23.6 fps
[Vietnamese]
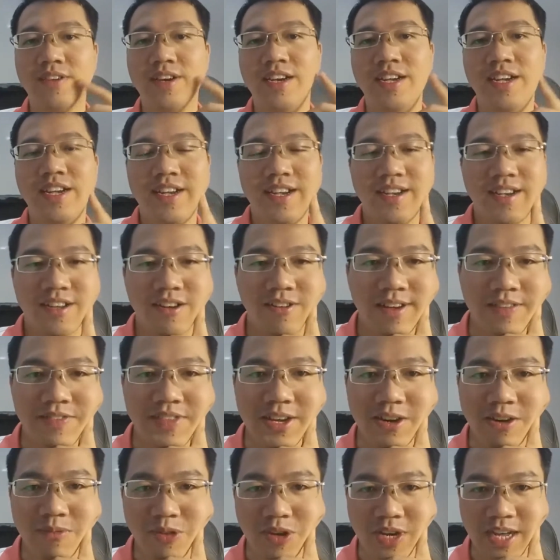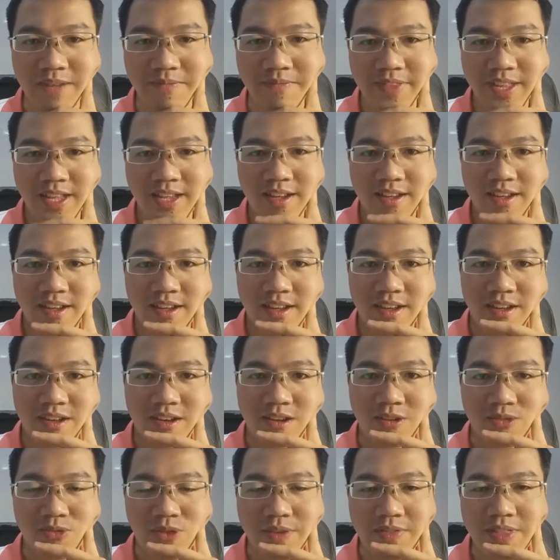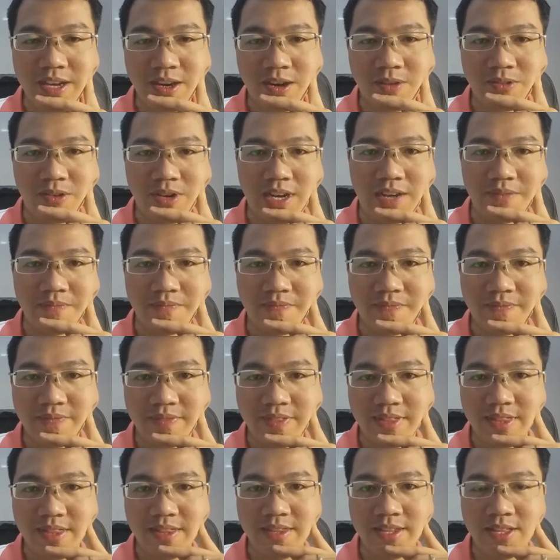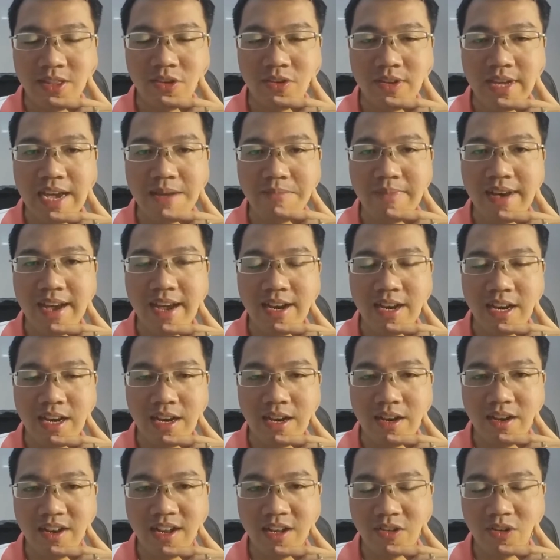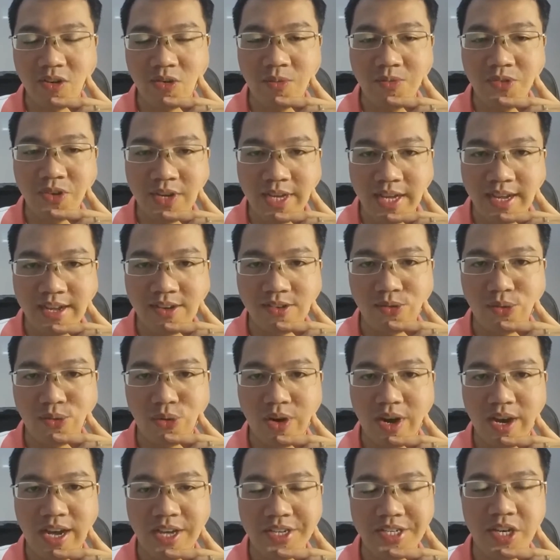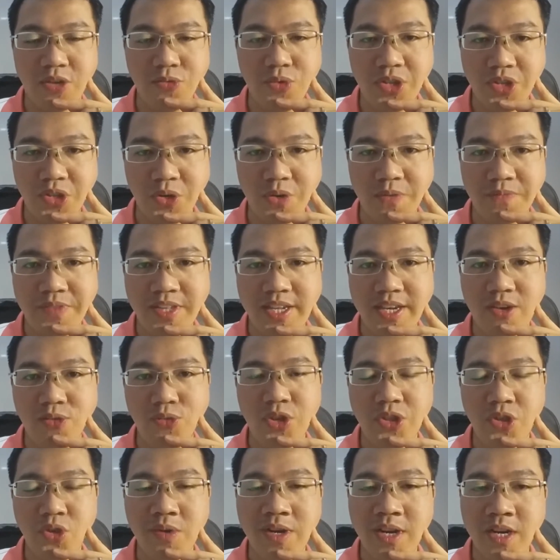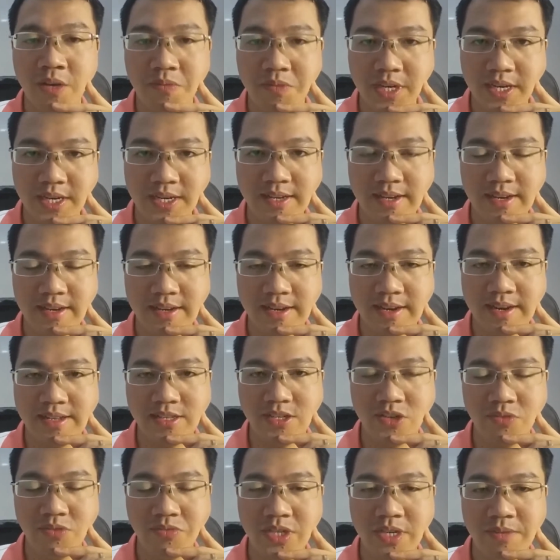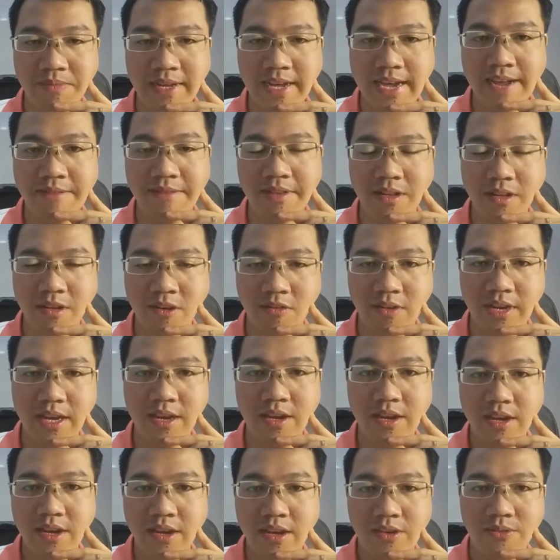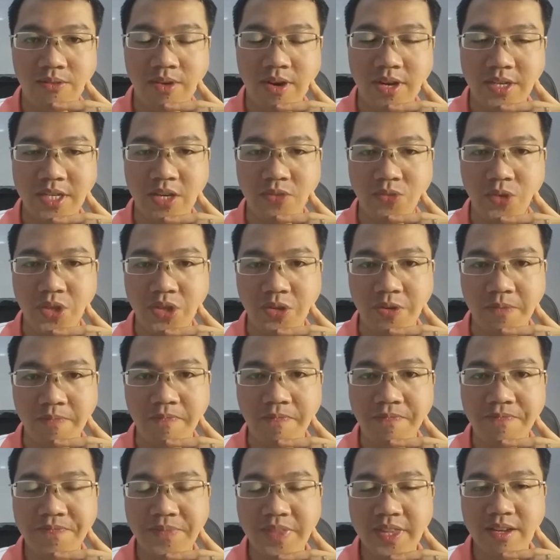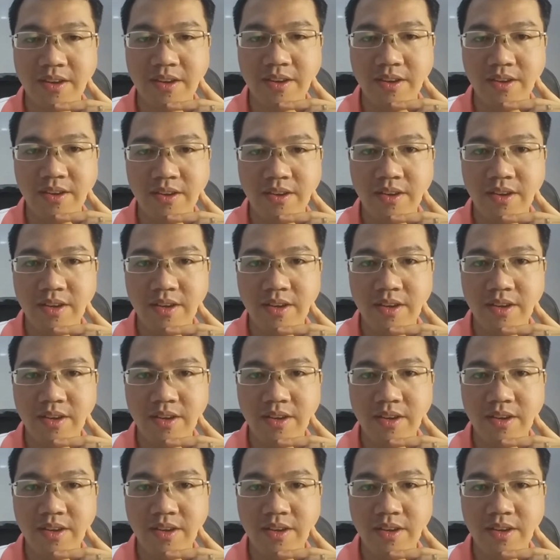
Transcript: không rồi câu em thiện không ổn lắm câu của em thiện không ổn lắm Ừ, dạ tốt em Mai đặt câu đúng rồi đấy của khán giả vinto nhà vinto là đọc từ à, trong trường này em đặt câu là của khán giả vinto à. Dạ.